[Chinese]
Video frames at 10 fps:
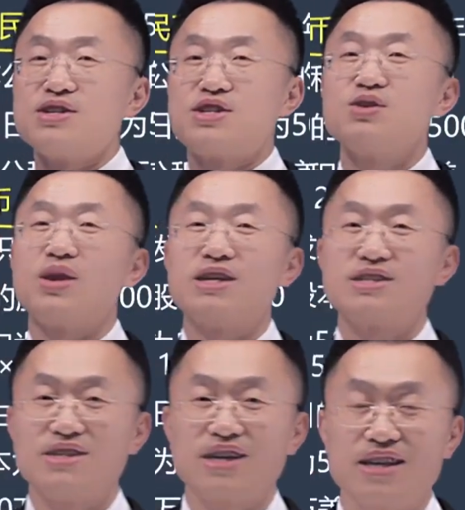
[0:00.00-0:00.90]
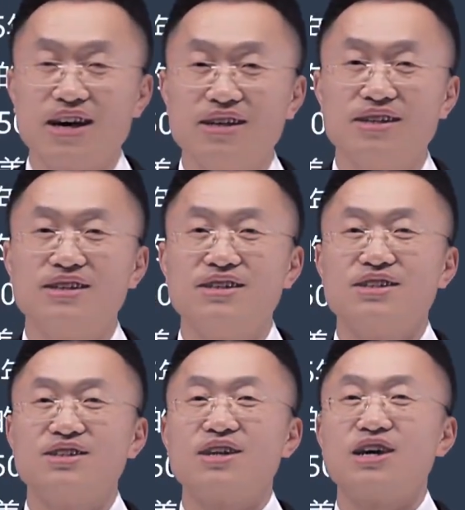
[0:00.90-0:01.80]
是用来折谁的呀？
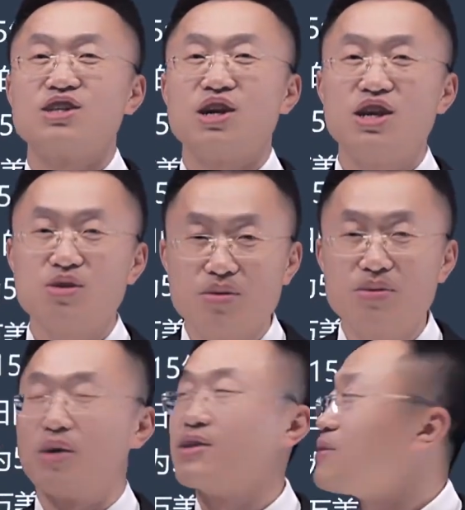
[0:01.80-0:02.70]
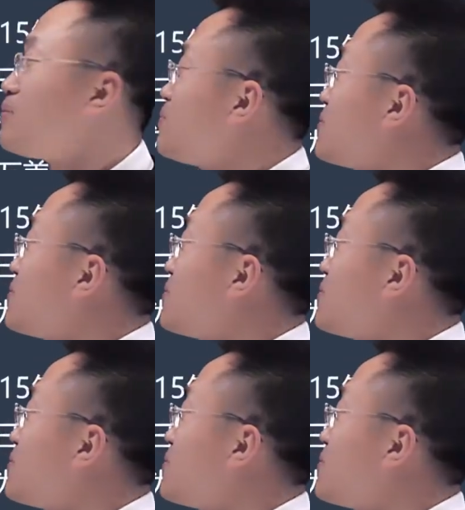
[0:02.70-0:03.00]
用来折利润表的。